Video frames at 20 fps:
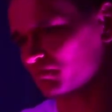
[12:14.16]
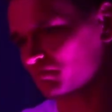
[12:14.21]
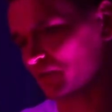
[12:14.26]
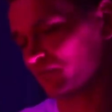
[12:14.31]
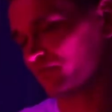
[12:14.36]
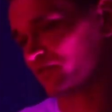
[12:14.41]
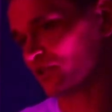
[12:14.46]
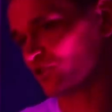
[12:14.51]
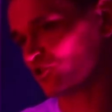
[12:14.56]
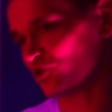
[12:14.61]
mam
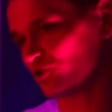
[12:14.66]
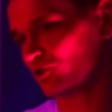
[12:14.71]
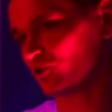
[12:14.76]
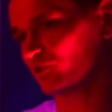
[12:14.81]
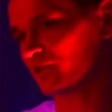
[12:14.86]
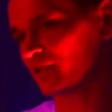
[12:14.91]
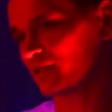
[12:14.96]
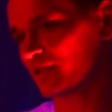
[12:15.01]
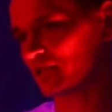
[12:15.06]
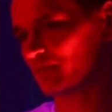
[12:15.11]
wrażenie o
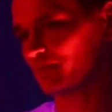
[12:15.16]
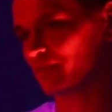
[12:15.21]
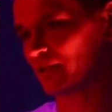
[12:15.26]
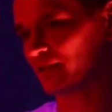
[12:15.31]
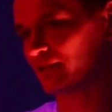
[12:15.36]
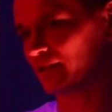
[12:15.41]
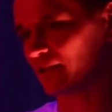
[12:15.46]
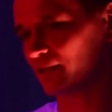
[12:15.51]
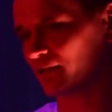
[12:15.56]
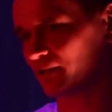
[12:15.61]
ten
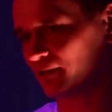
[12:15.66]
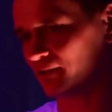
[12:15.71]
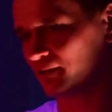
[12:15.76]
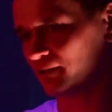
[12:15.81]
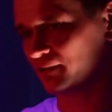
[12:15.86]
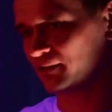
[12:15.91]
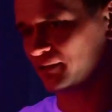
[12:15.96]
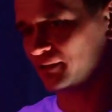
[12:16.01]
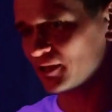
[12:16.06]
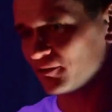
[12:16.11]
aspekt
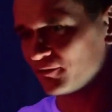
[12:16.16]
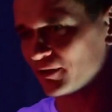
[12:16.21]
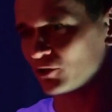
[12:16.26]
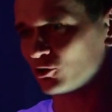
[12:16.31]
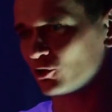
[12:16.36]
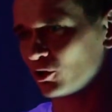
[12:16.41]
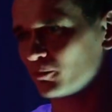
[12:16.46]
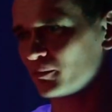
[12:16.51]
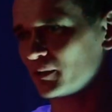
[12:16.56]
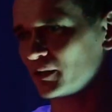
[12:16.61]
takiej
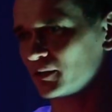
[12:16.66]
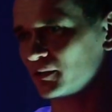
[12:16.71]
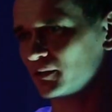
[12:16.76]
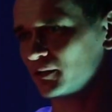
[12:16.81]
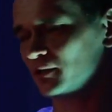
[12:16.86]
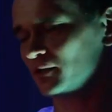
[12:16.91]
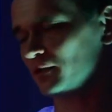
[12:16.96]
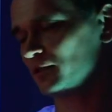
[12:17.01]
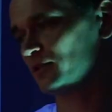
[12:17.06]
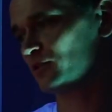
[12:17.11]
niewiadomej
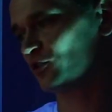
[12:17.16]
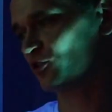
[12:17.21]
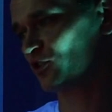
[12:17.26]
i co